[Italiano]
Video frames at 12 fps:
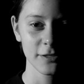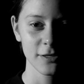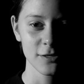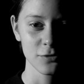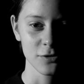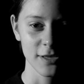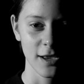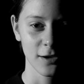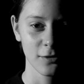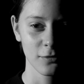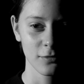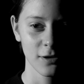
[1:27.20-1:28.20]
e il tristo
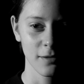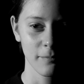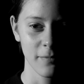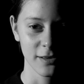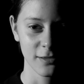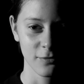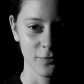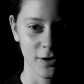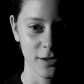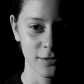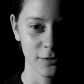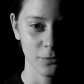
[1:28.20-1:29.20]
sacco che
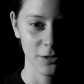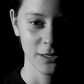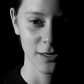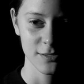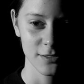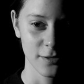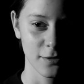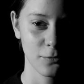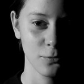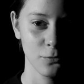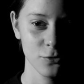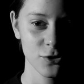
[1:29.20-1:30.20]
merda fa di quel che
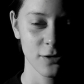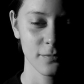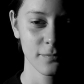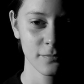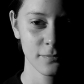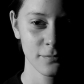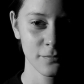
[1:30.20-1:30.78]
si trangugia.